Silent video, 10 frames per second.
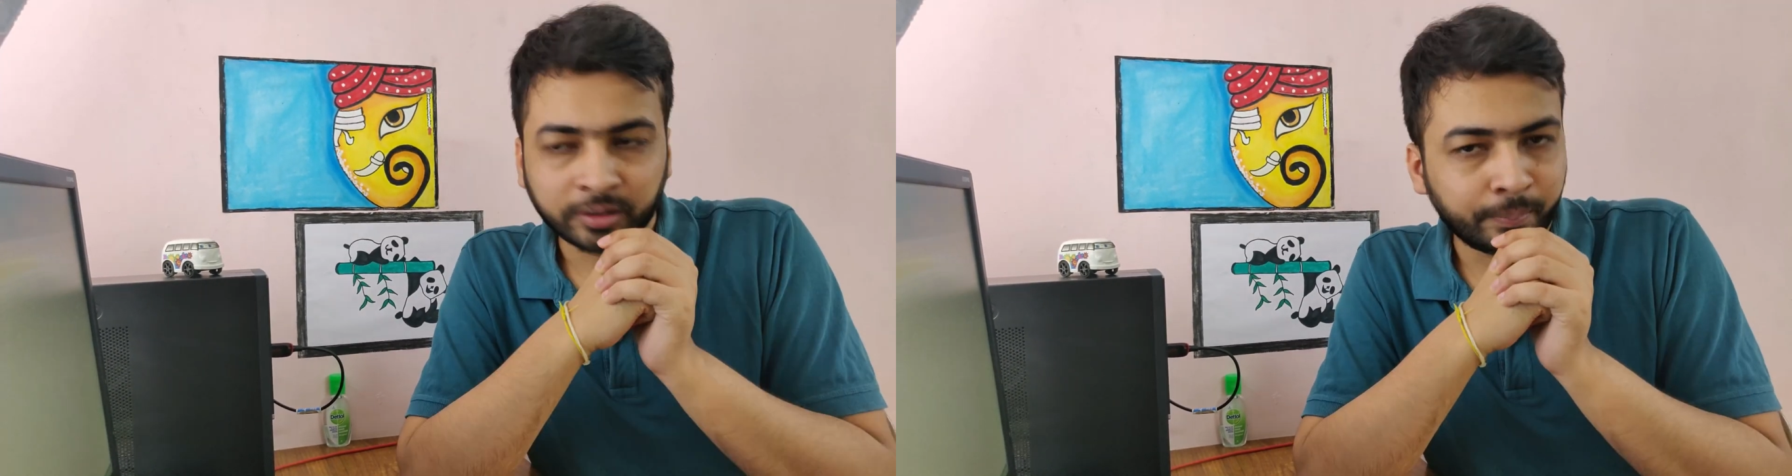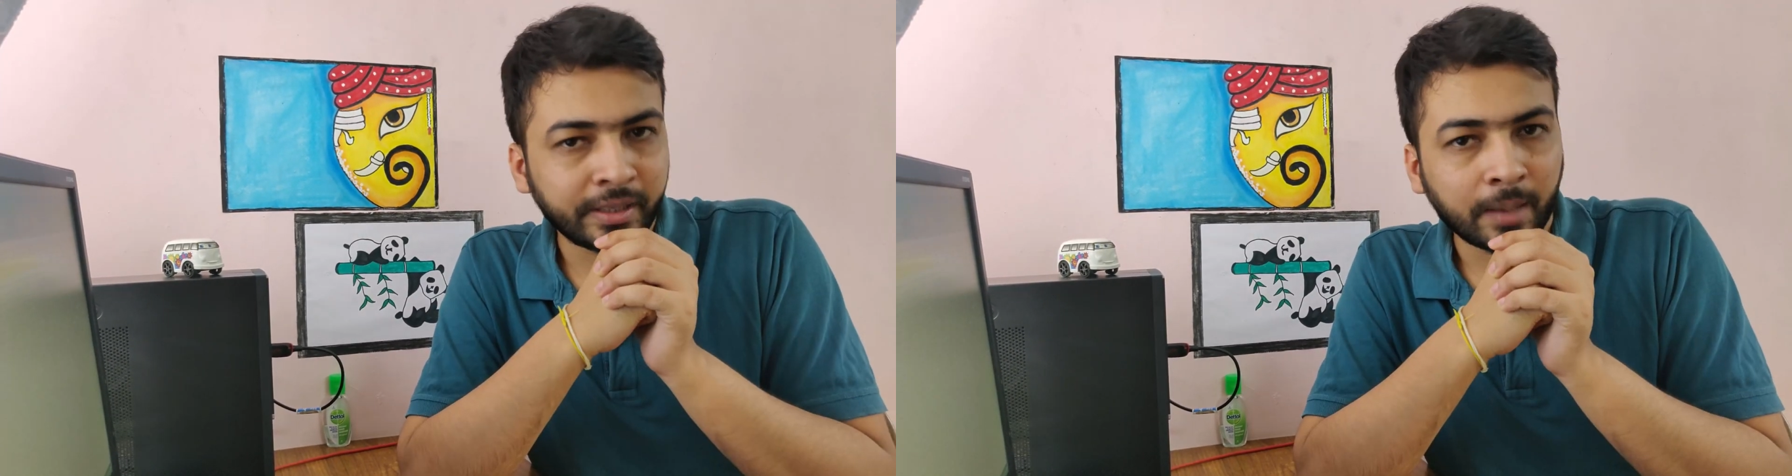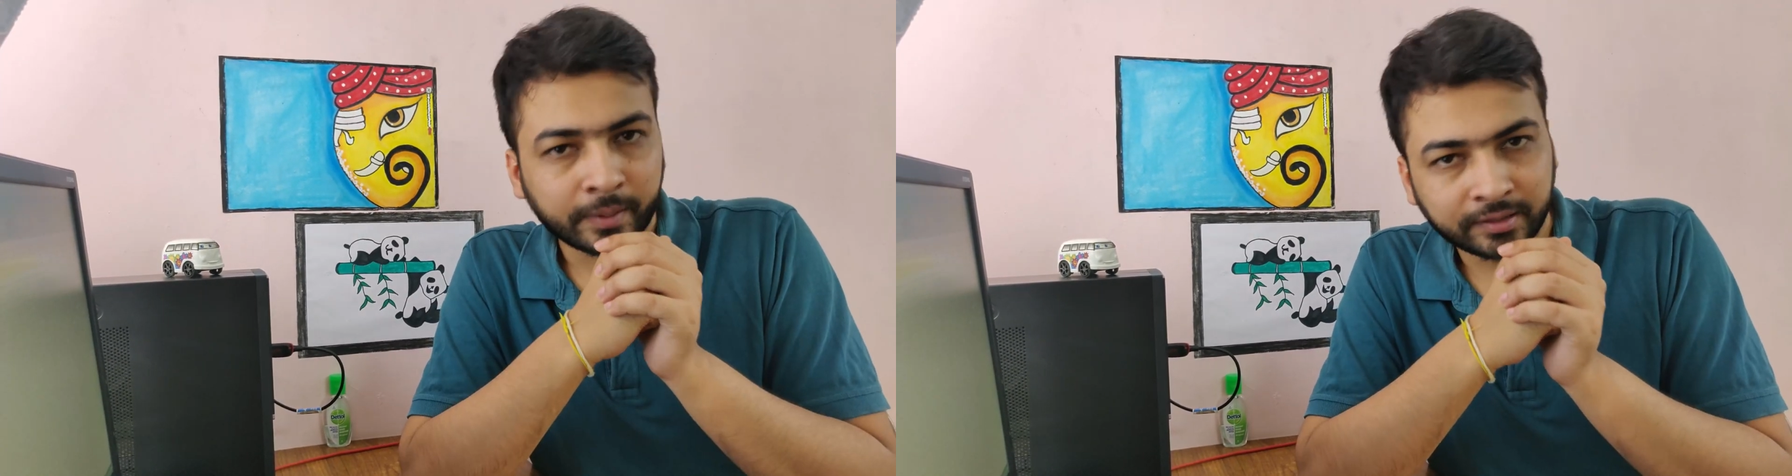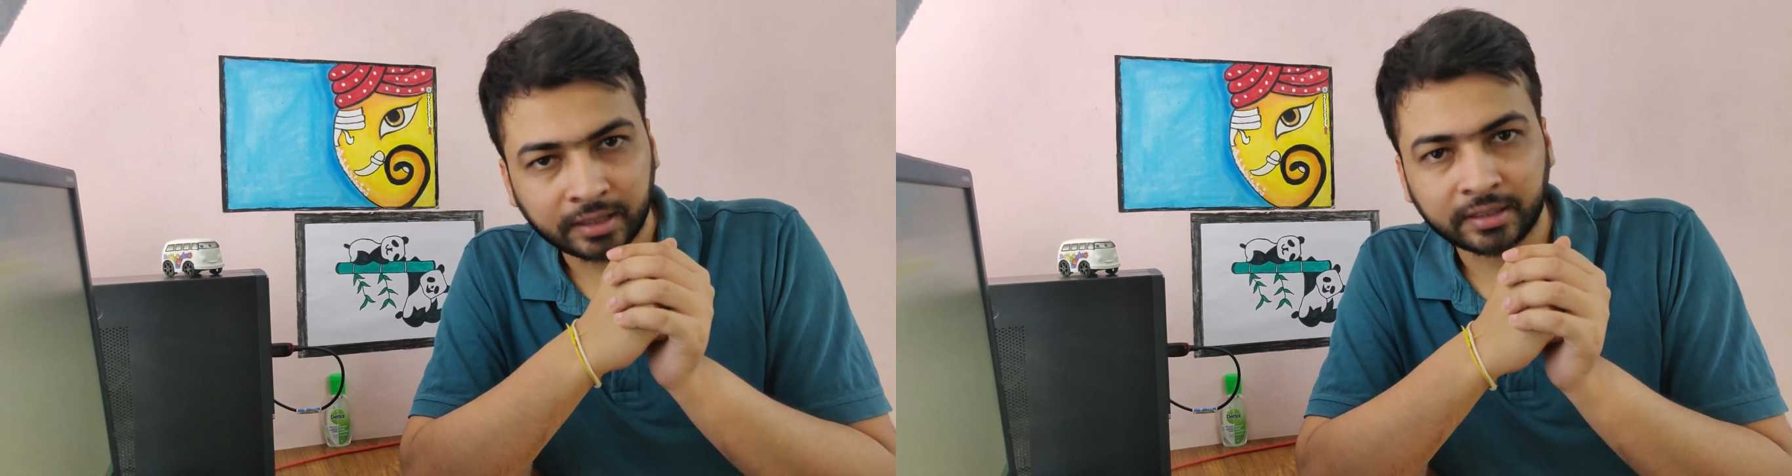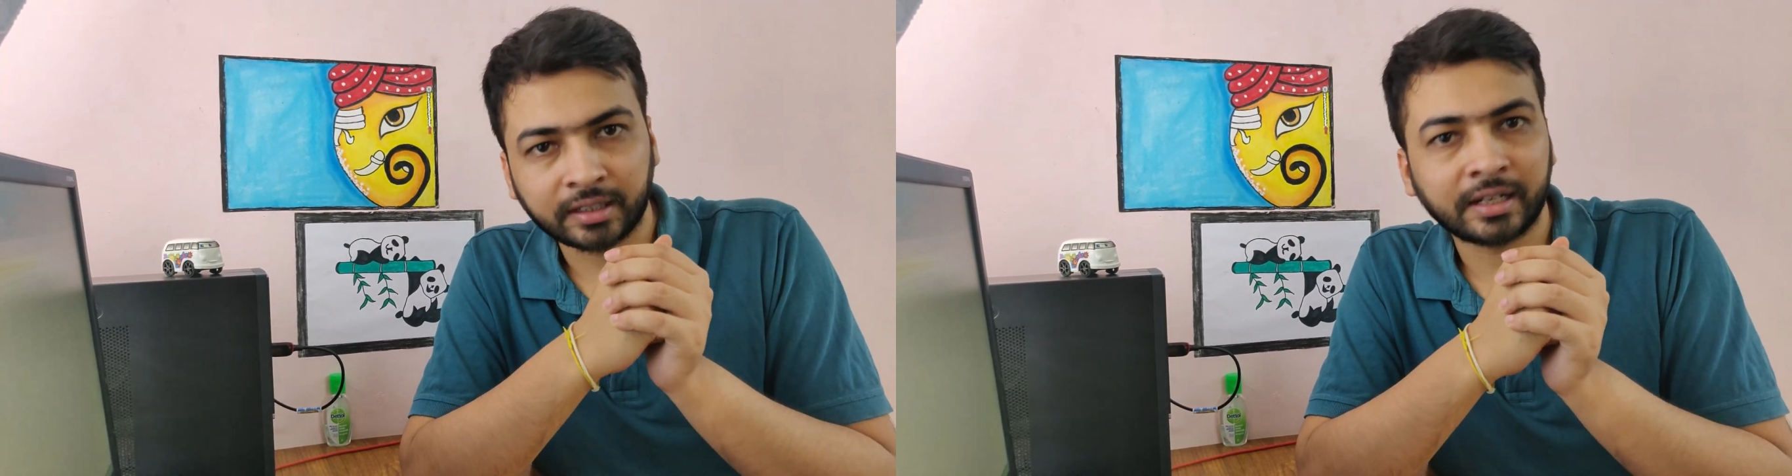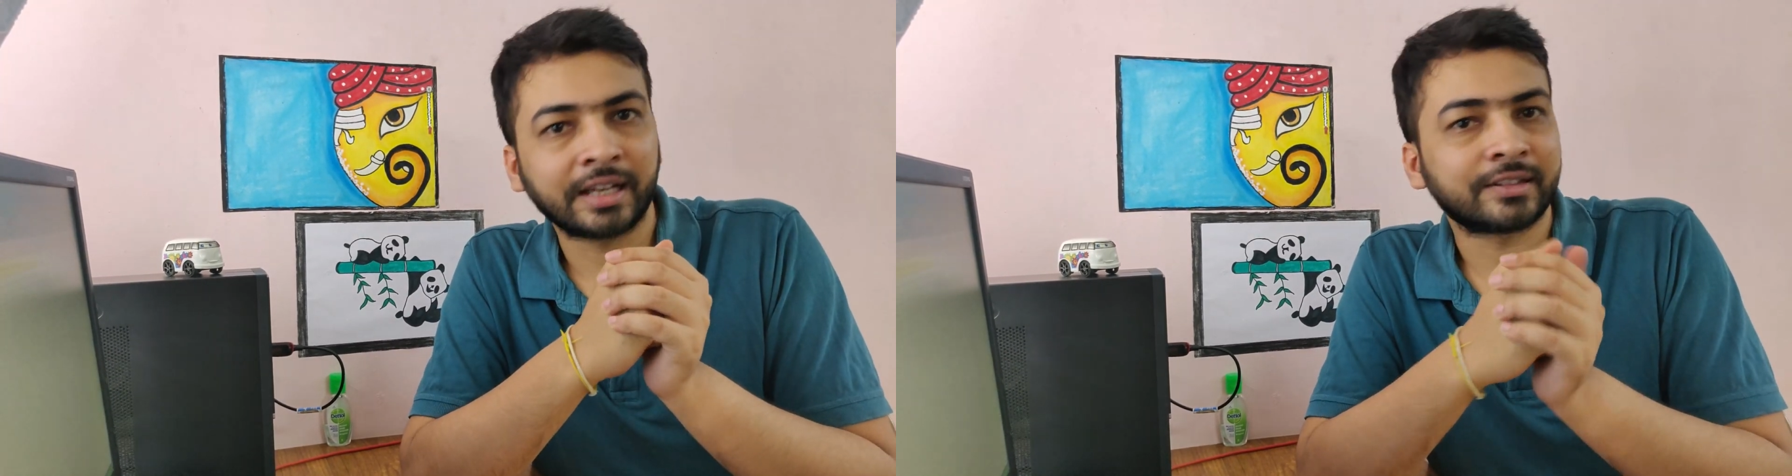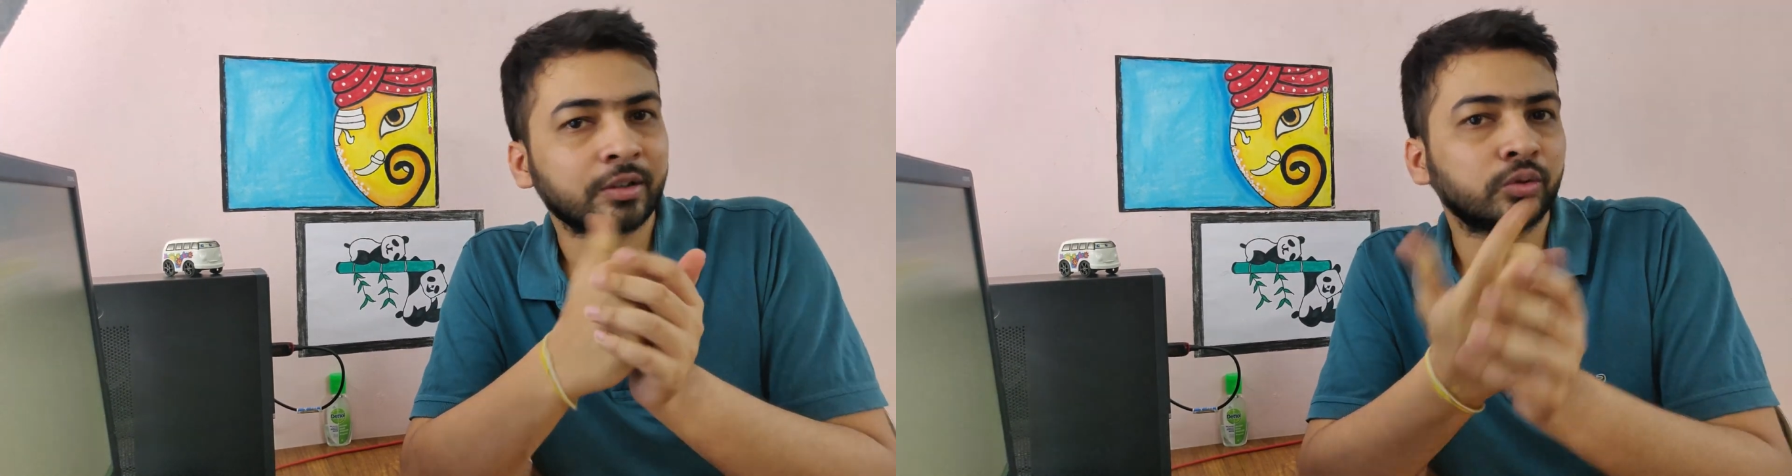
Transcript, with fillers: जब भी आपके साथ अगर ऐसा